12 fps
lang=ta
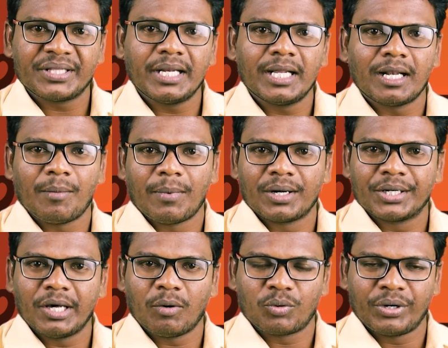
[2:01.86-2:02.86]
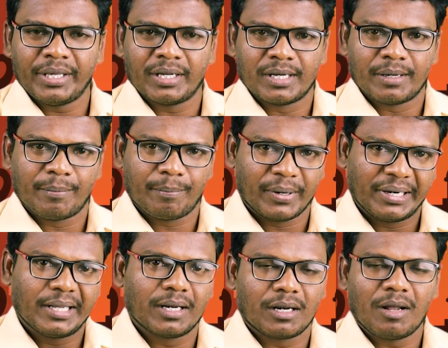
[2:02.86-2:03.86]
பதினேழாம் ஆண்டு அவருடைய
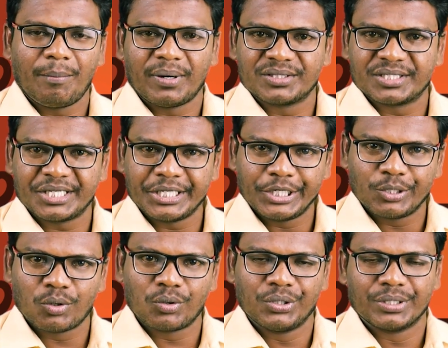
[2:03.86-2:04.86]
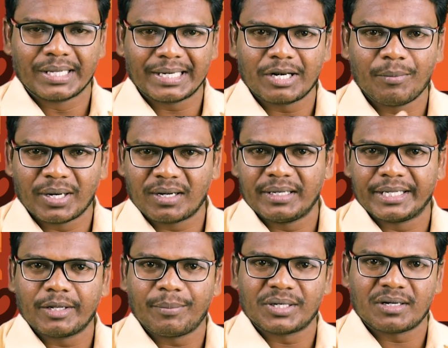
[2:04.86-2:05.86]
பணிகளெல்லாம் பார்த்துட்டு ஈரோடு நகர மக்கள்
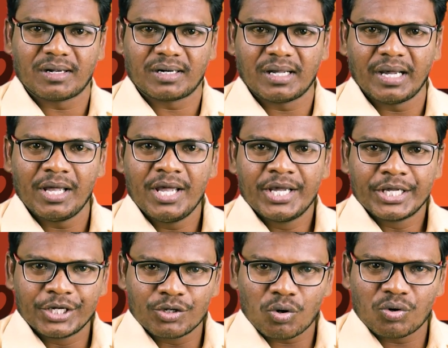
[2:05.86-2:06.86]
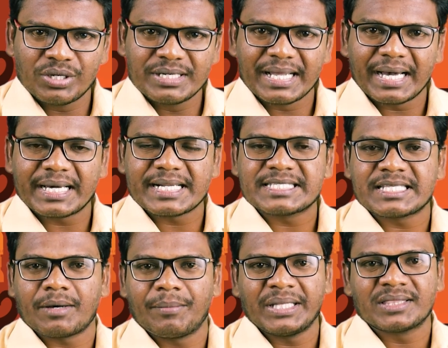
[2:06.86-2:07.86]
என்ன பண்ணுறாங்கன்னா ஈரோடு நகர
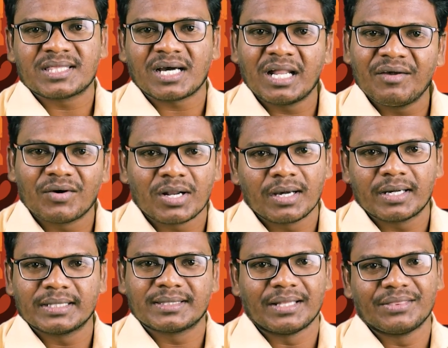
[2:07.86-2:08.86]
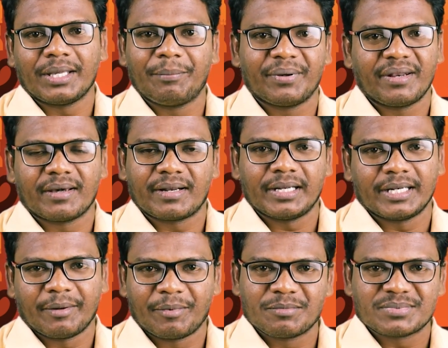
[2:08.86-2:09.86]
சபை தலைவராக தந்தை பெரியாரை
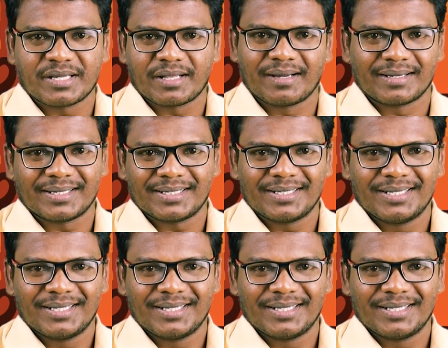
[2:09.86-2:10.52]
நியமனம் செய்கிறாங்க